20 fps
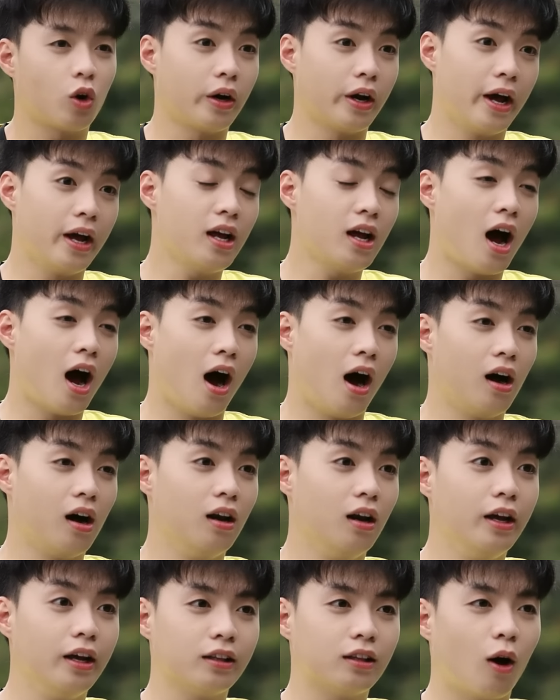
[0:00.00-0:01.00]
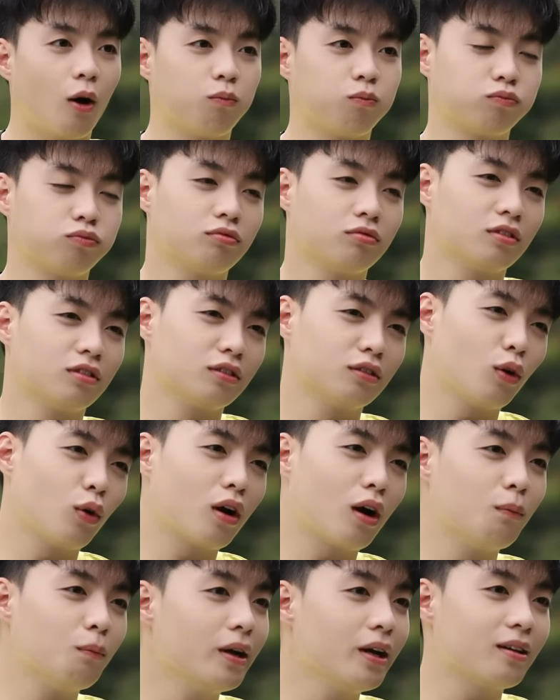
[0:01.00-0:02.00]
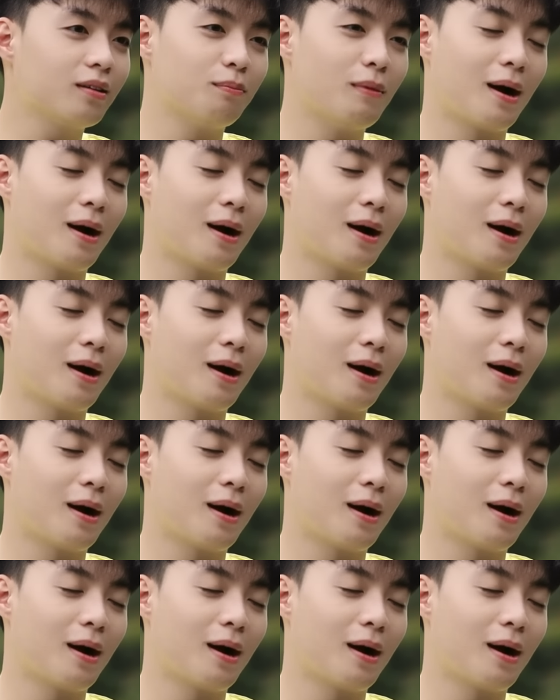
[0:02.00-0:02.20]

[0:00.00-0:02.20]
Có thể ở liên tục. Tôi không biết